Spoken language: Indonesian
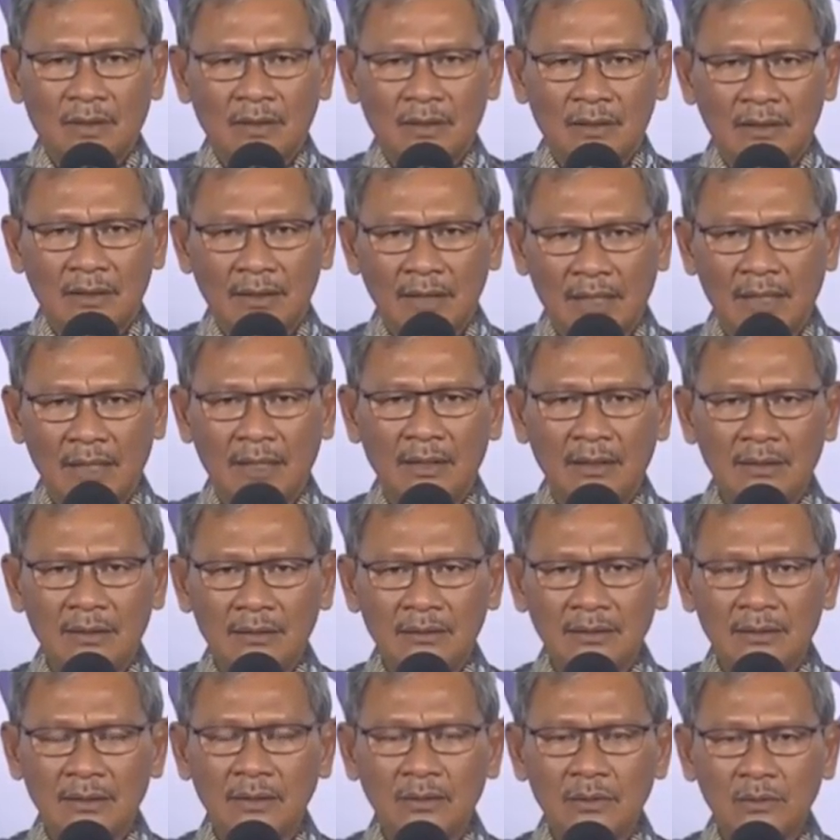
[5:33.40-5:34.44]

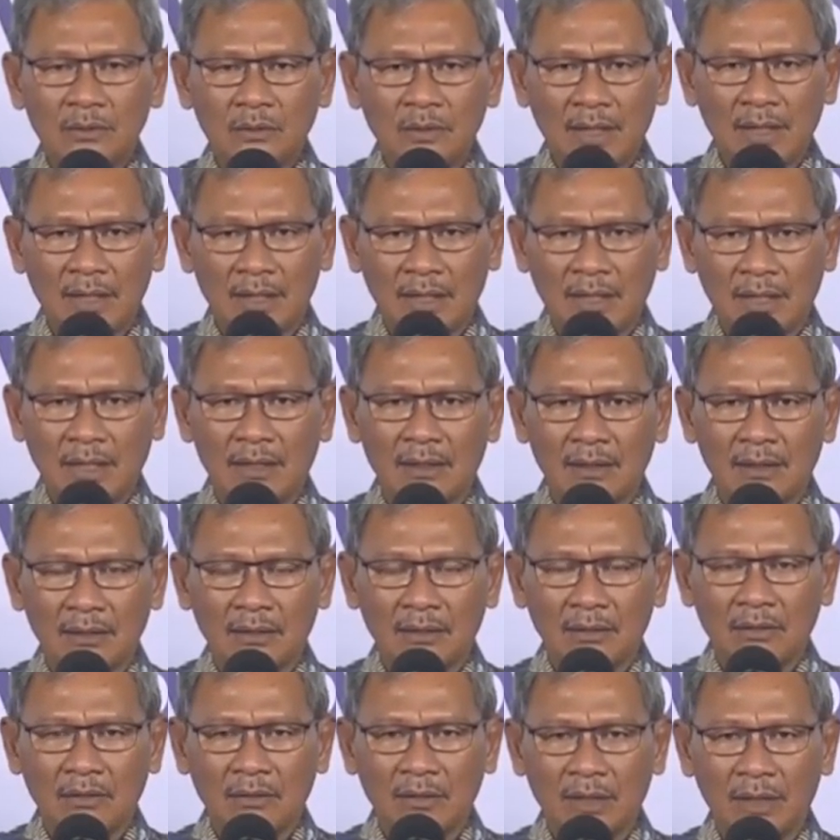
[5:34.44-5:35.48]
yang
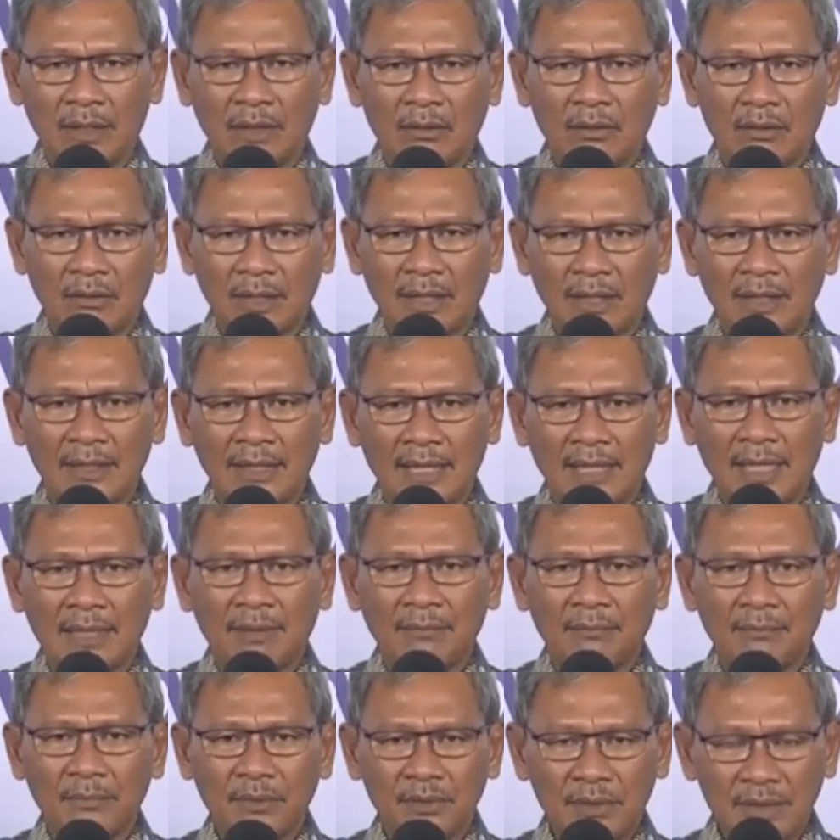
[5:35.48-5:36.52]
ditularkan oleh orang
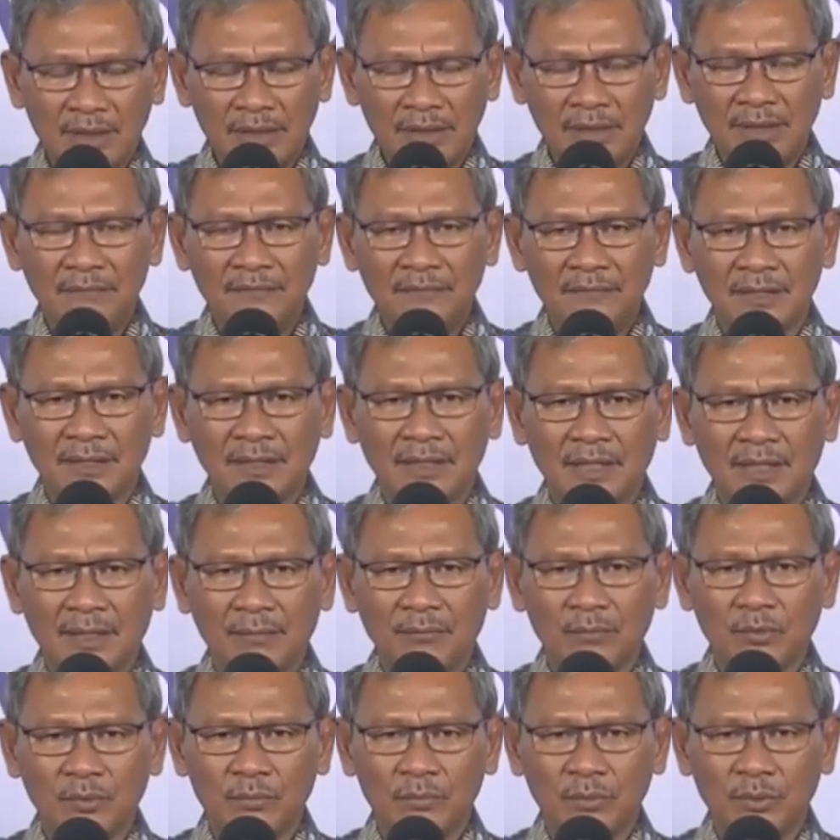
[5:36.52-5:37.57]
yang positif di
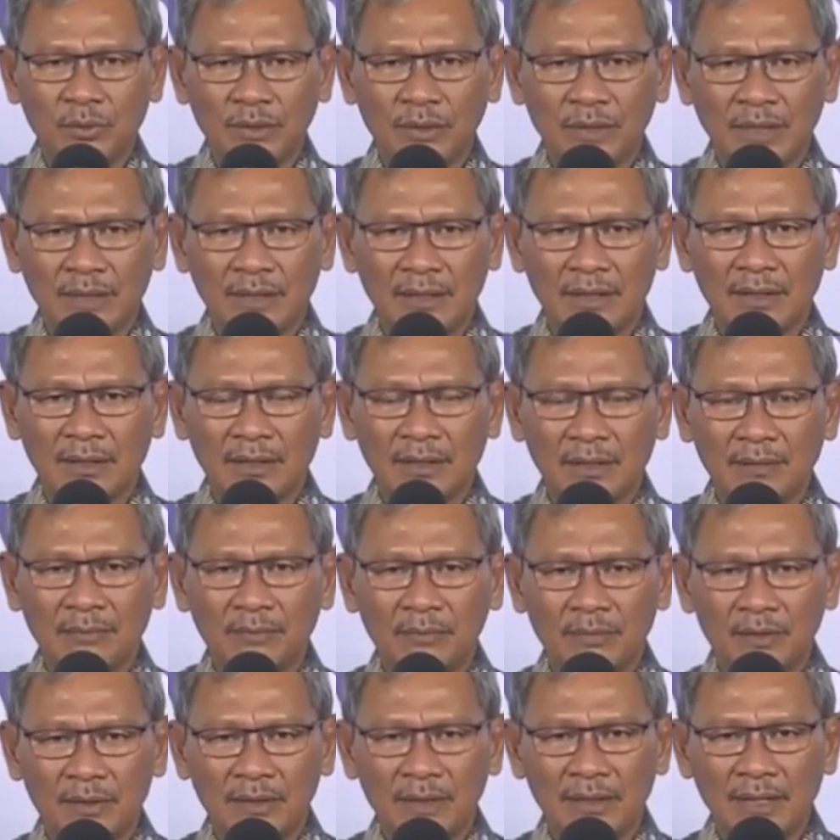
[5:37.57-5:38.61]
dalam tubuhnya dan
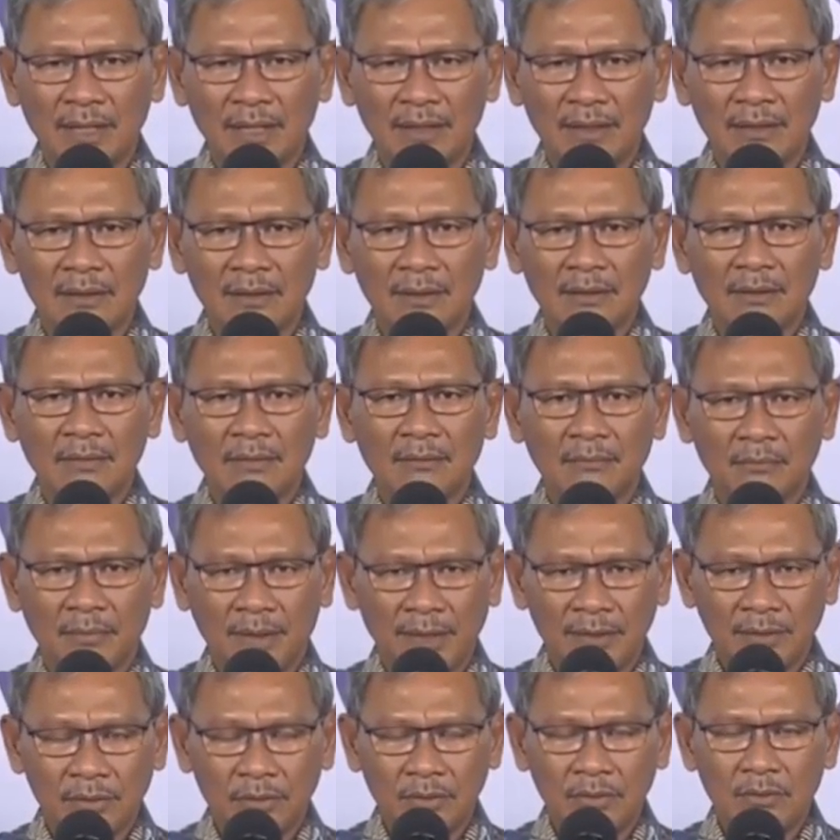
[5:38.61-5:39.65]
kemudian
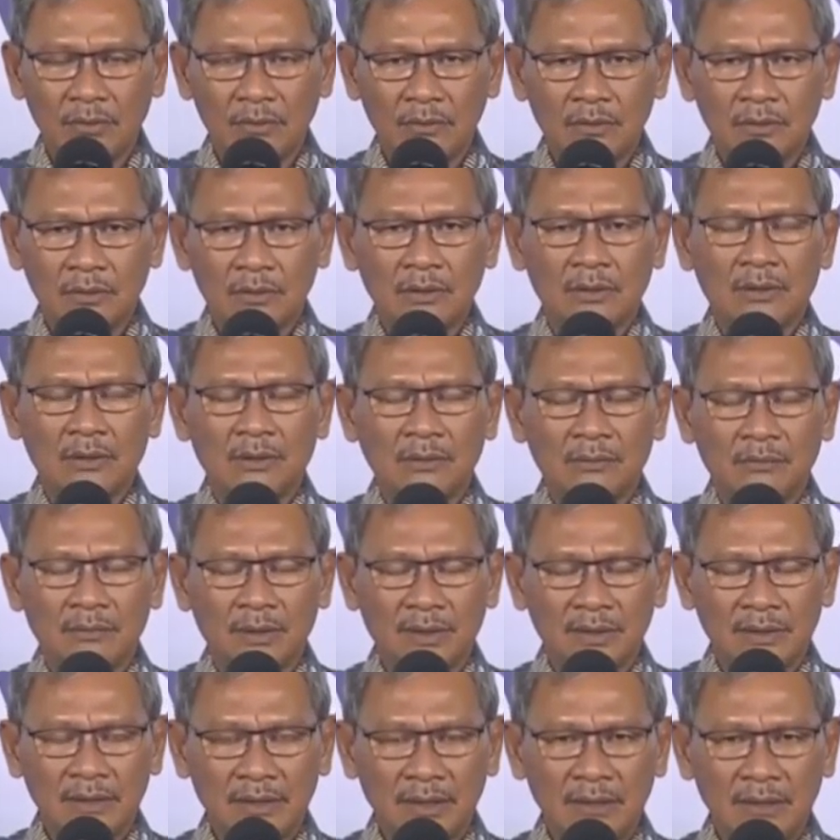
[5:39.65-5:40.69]
batuk,
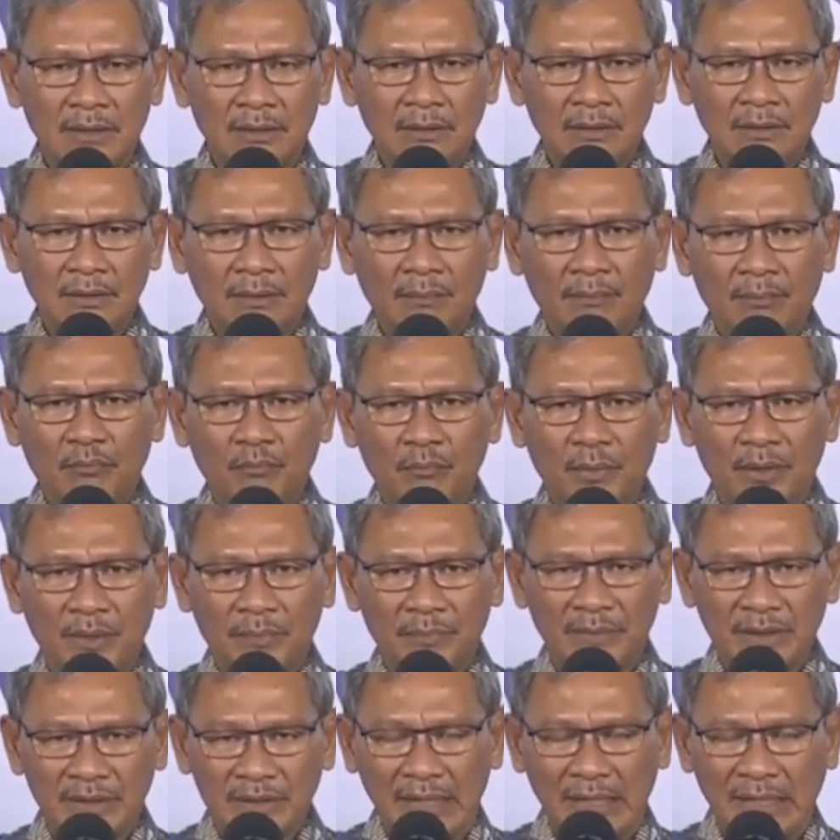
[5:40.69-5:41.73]
bersin,
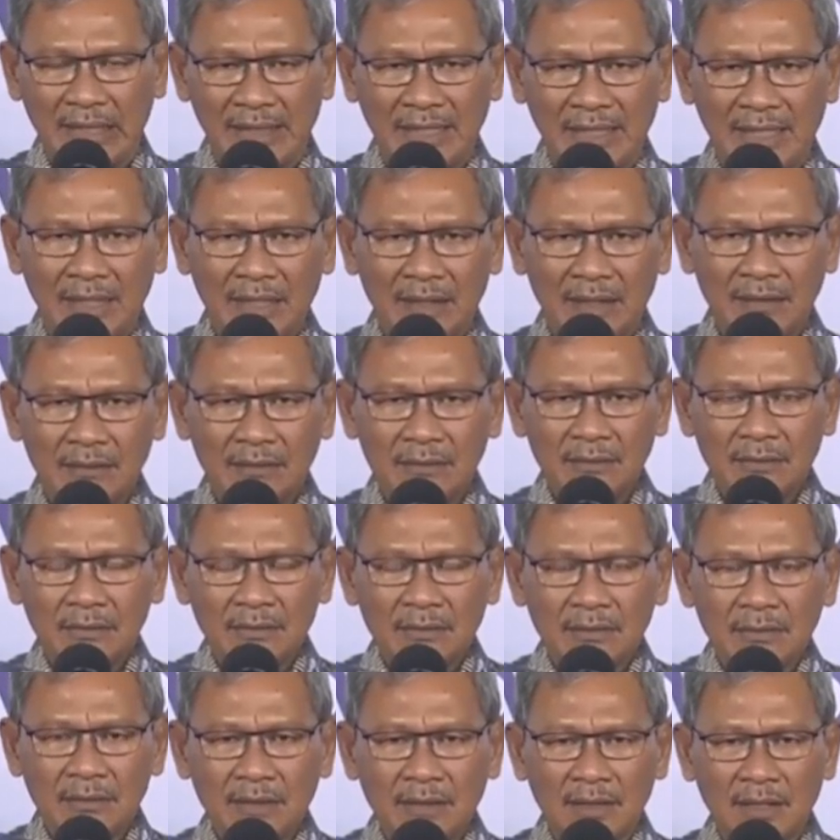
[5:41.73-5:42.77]
berbicara,
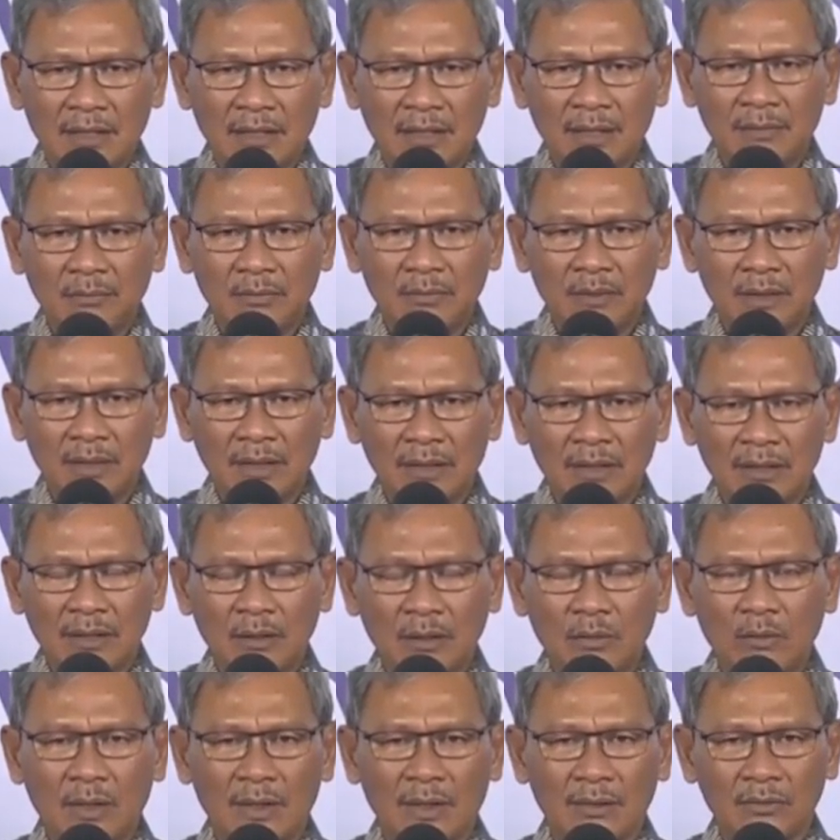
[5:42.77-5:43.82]
sehingga kemudian
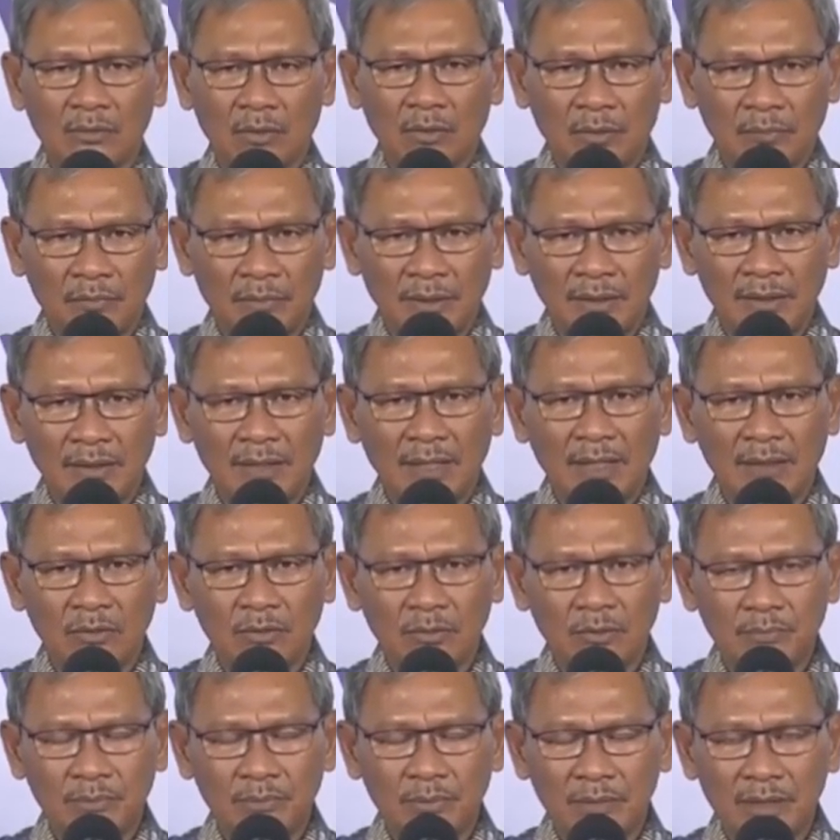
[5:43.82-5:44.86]
keluar droplet
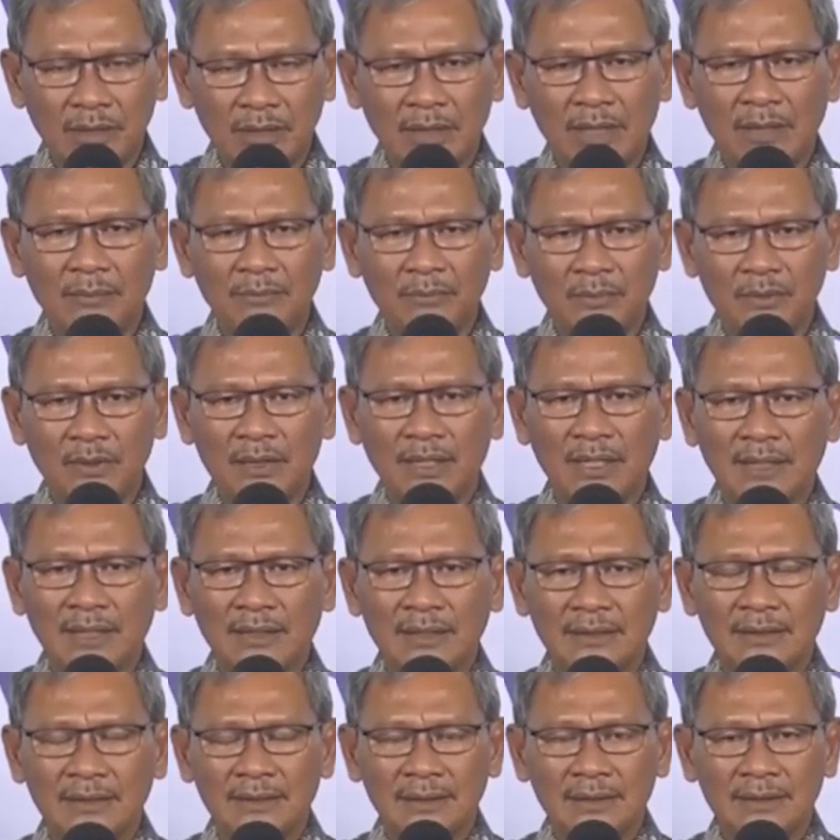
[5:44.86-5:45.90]
atau buliran buliran
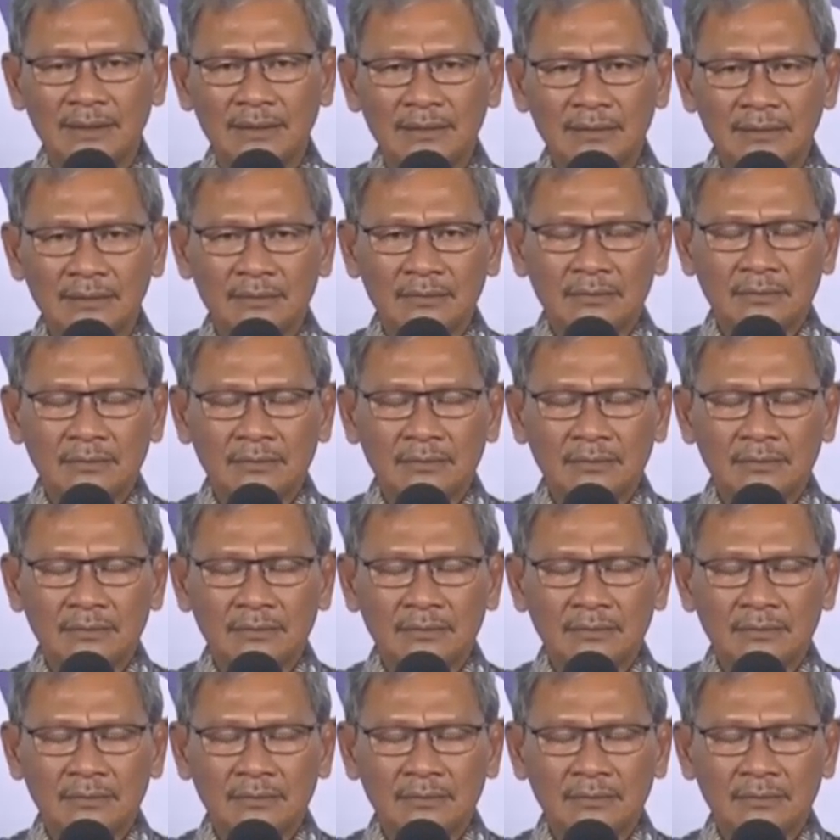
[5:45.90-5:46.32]
kecil